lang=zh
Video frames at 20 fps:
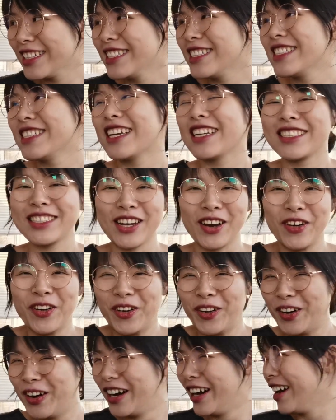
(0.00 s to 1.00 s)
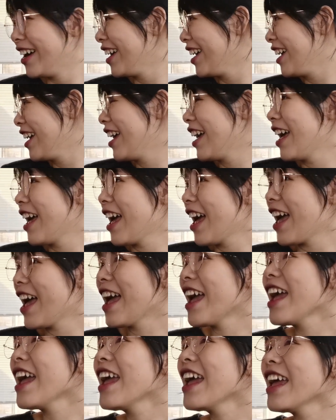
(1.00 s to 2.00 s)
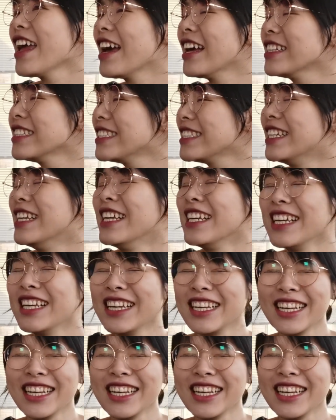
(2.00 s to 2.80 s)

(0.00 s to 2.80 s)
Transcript: 亨吉在叫，哎，亨吉，